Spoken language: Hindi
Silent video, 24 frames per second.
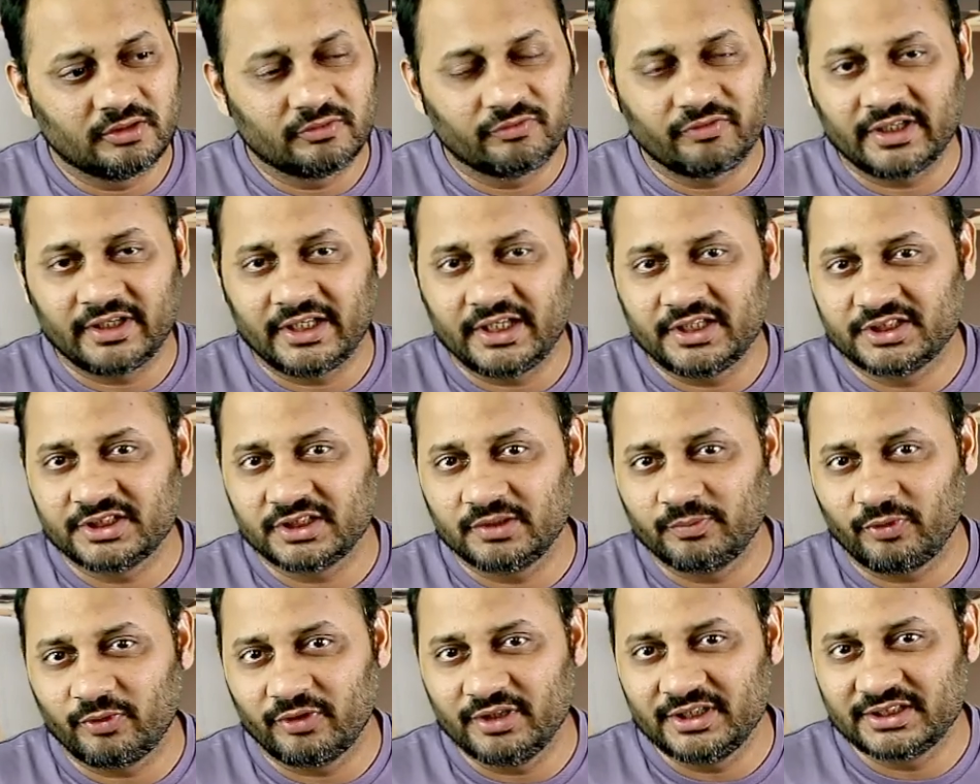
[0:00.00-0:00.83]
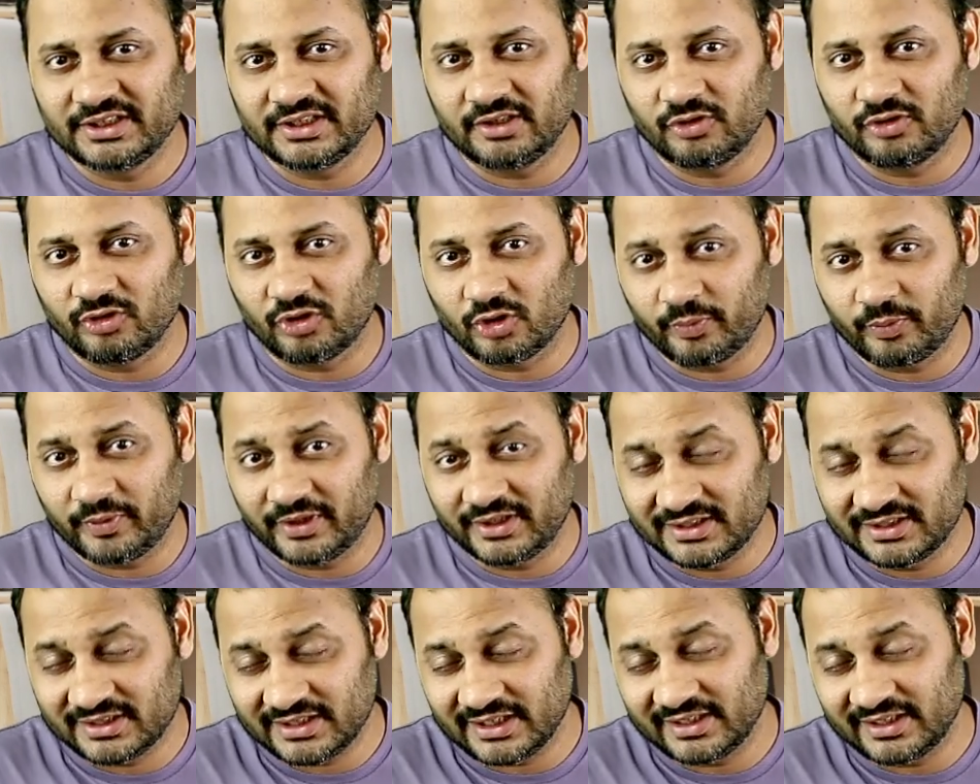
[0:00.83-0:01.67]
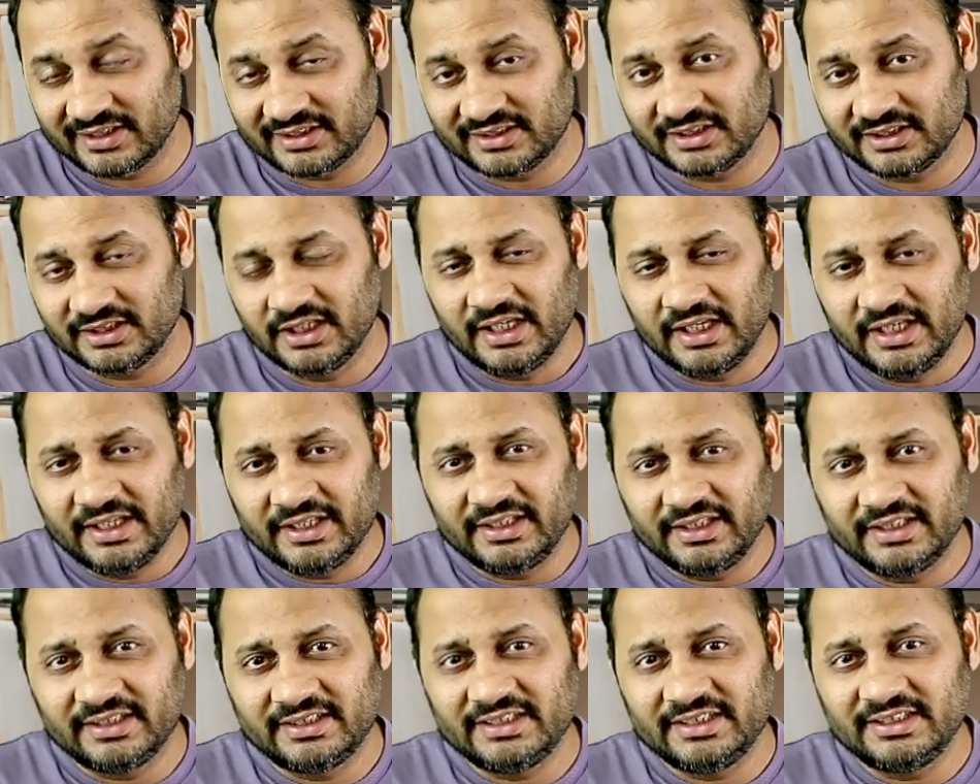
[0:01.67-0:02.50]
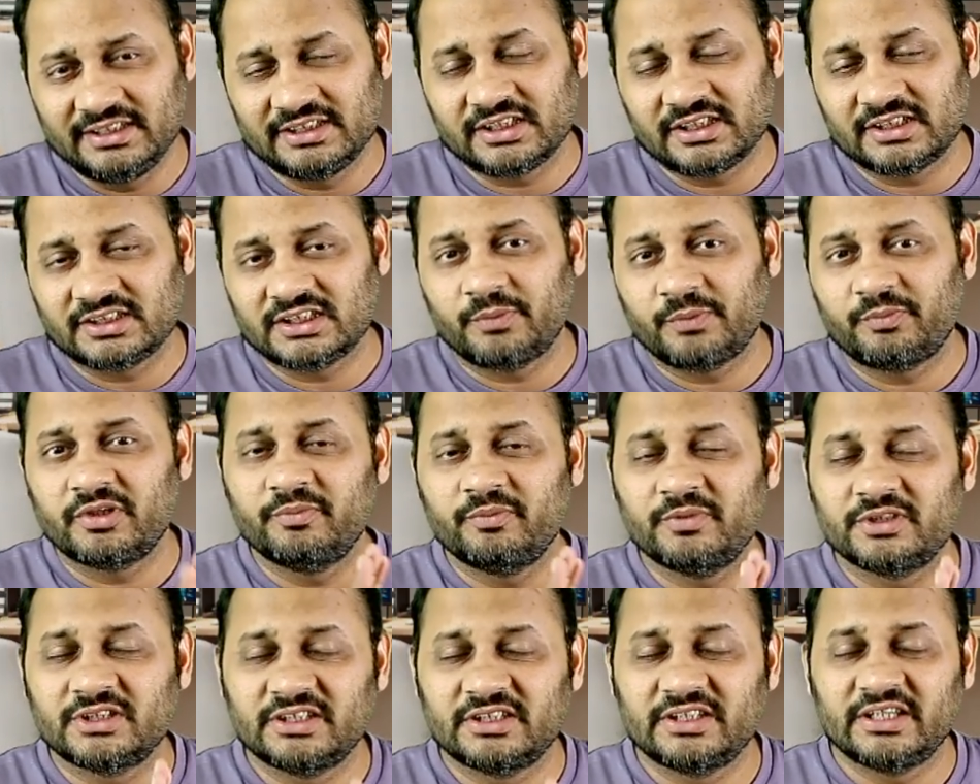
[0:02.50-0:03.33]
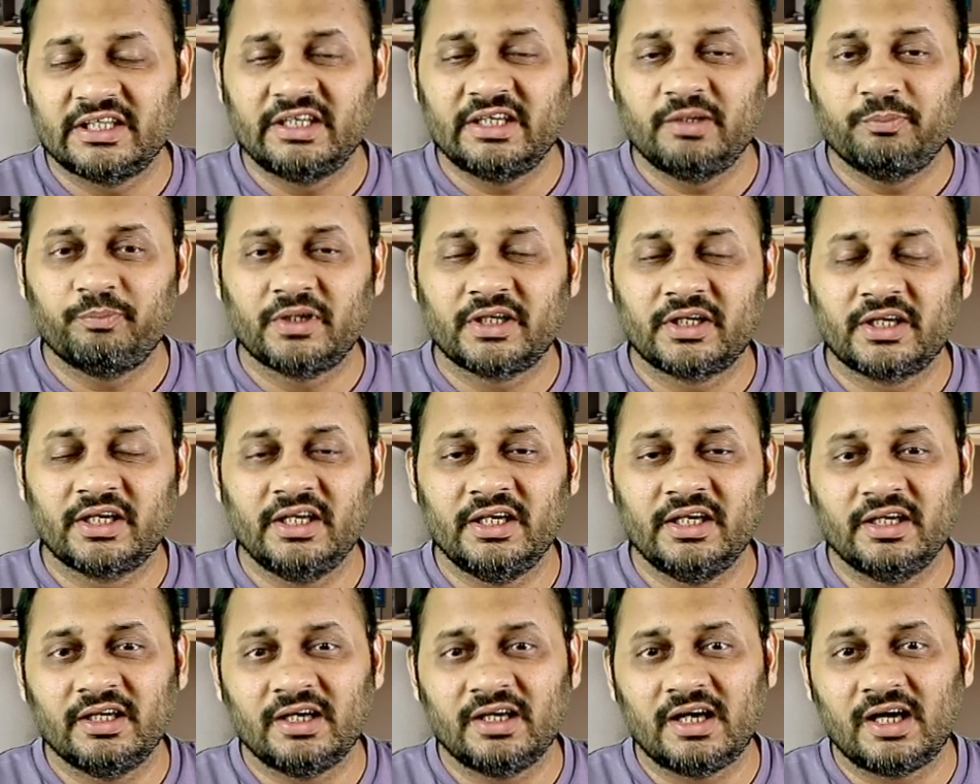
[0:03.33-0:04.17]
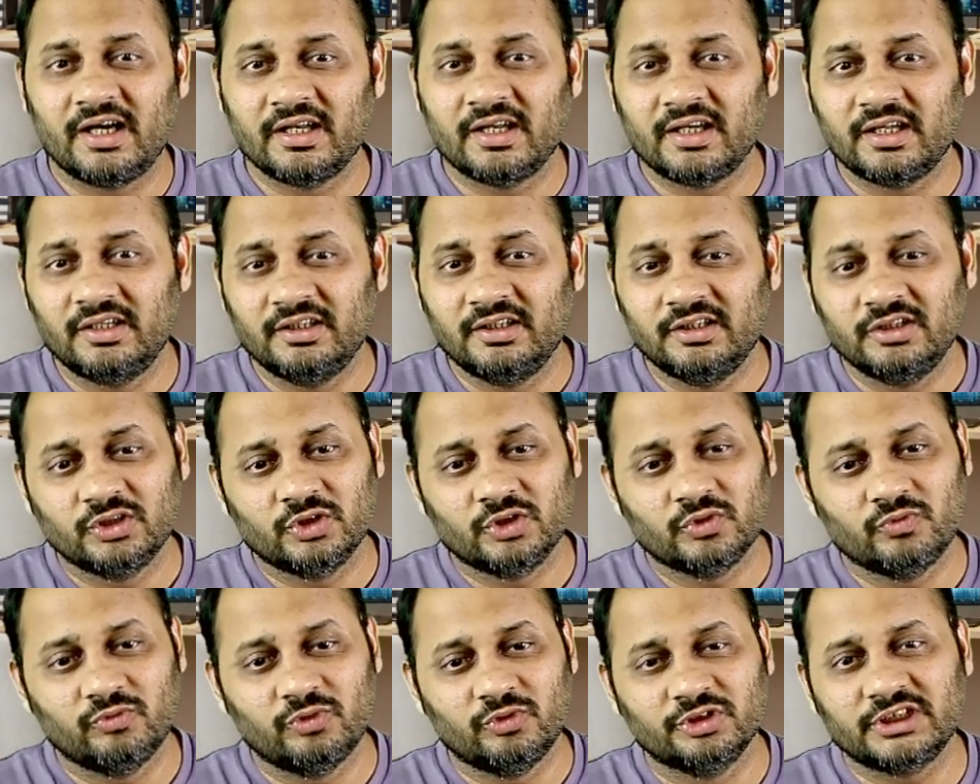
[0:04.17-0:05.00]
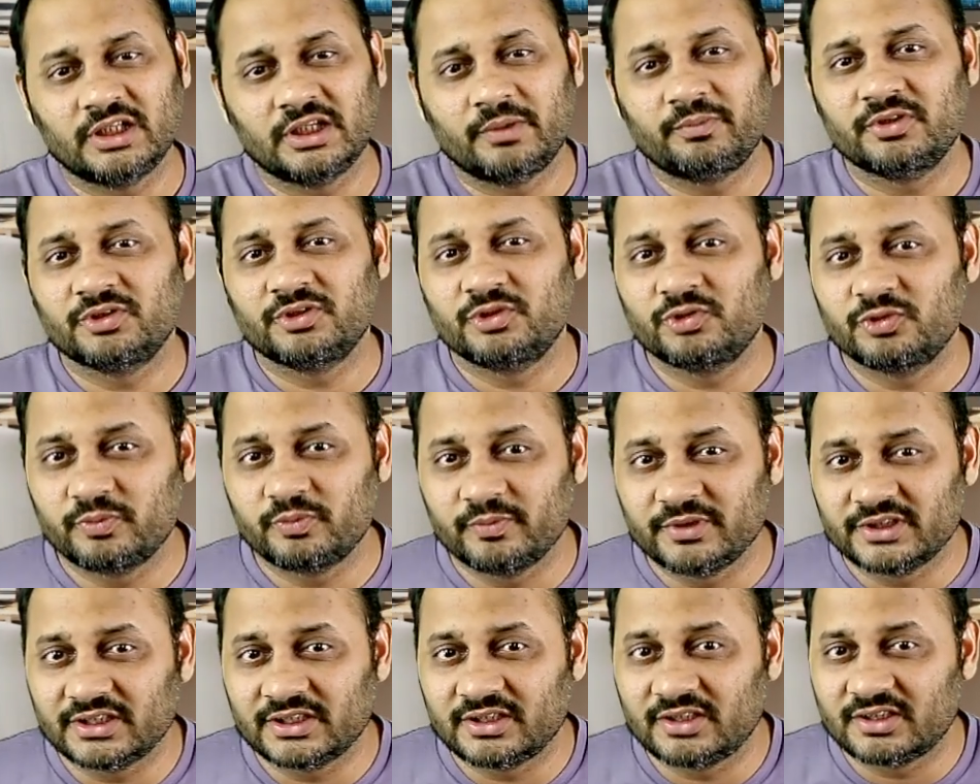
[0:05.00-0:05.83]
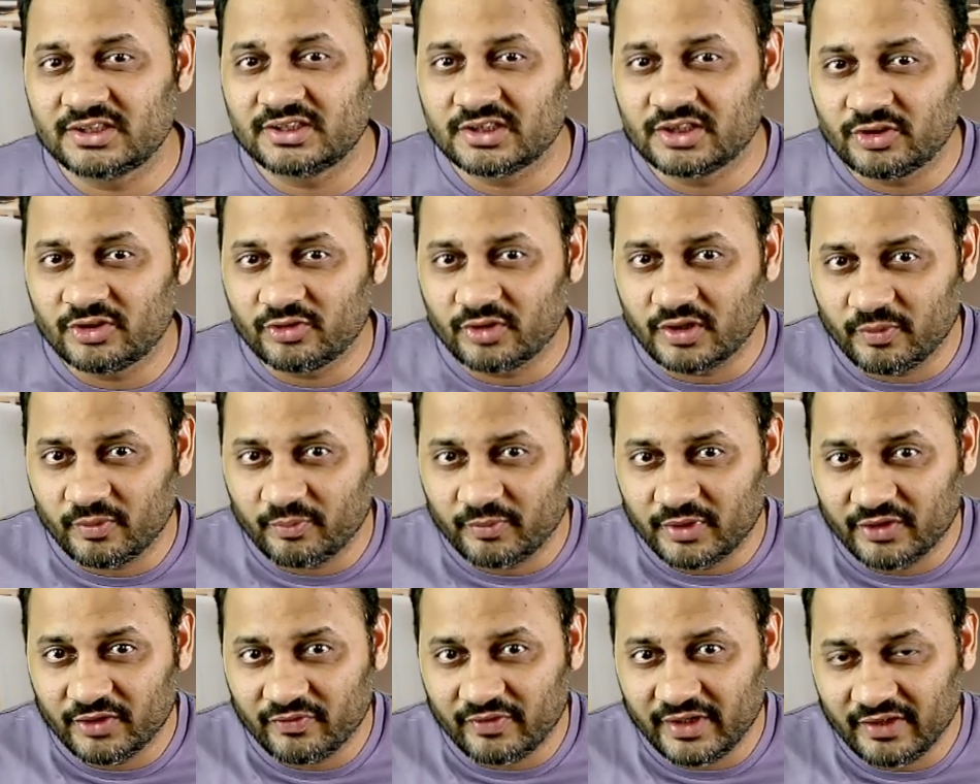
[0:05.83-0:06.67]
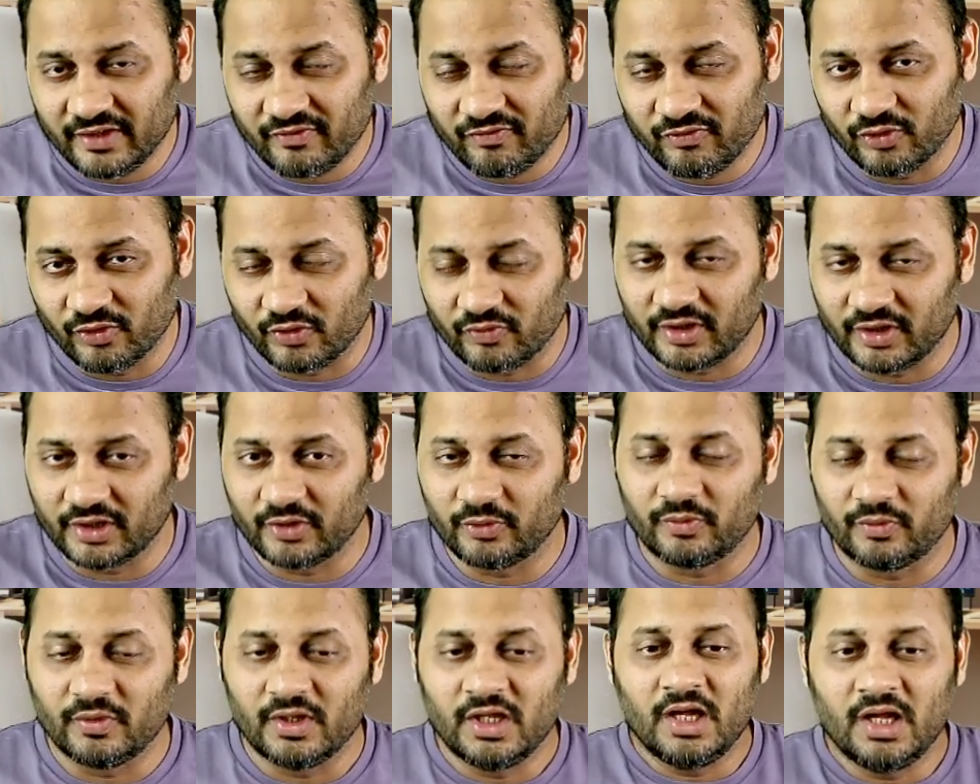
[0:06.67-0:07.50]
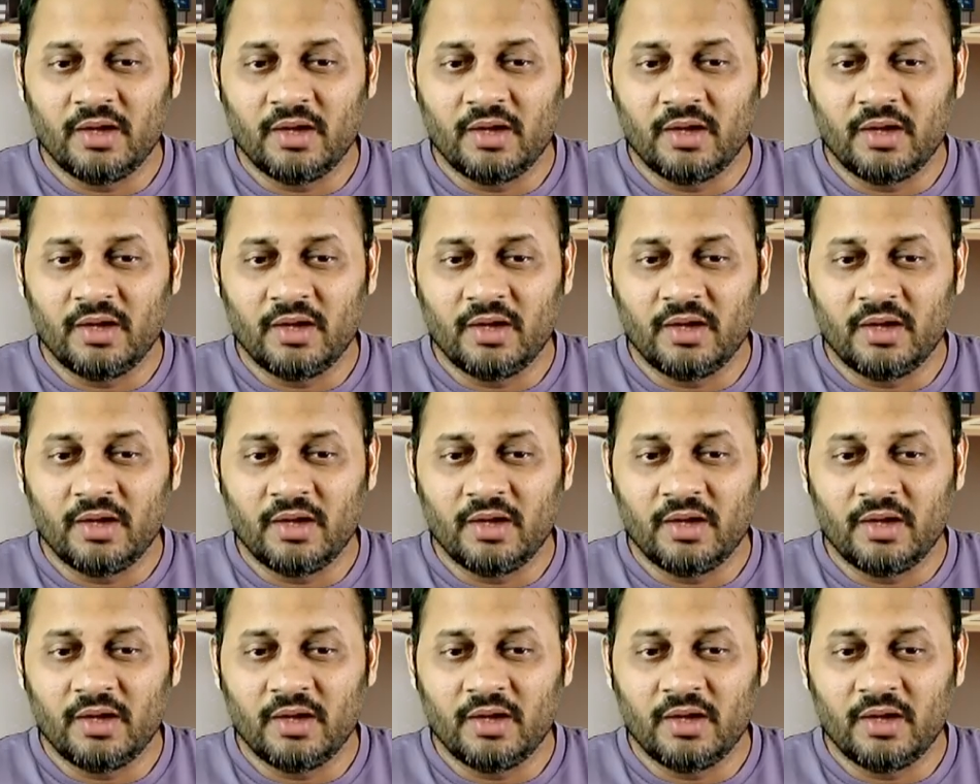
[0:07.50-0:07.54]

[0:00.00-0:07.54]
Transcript: फाइनेंशियल पॉलिसी एंड कॉर्पोरेट स्ट्रैटेजी ये तीन चार चैप्टर में से थेरी पक्की है आना तो वो चैप्टर्स उसमें से कर सकते हो नवंबर ट्वेंटी फोर वालों